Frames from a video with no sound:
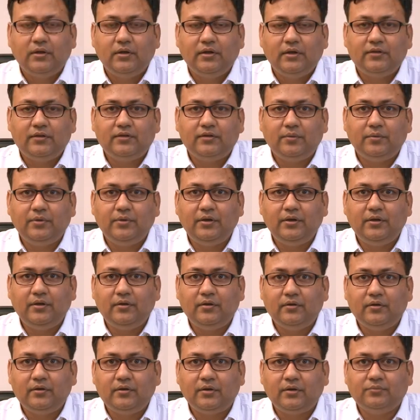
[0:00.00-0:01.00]
के सभी
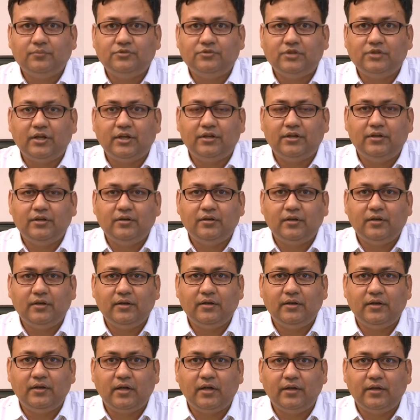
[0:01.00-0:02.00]
कर्मचारी
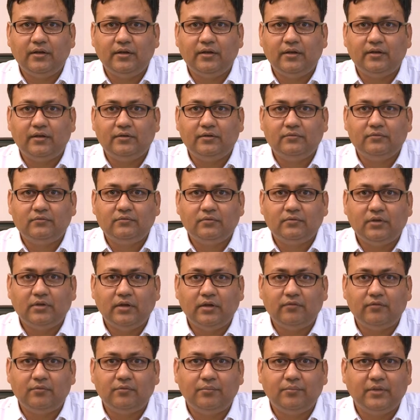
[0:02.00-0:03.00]
अधिकारीगण
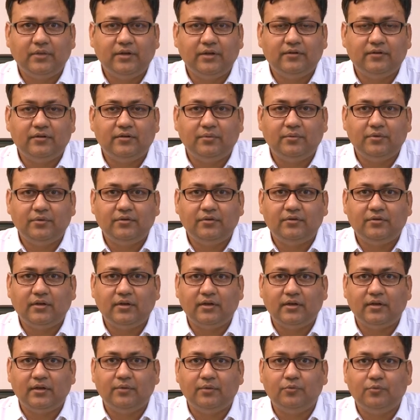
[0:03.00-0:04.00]
एवं मेरे सभी
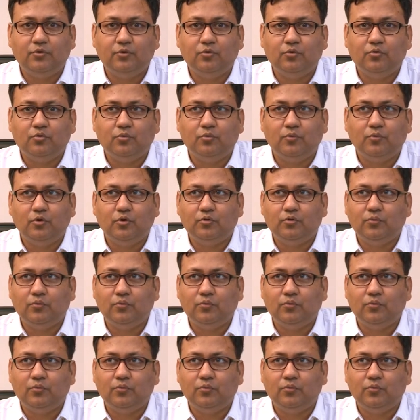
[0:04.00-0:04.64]
सहकर्मियों को बहुत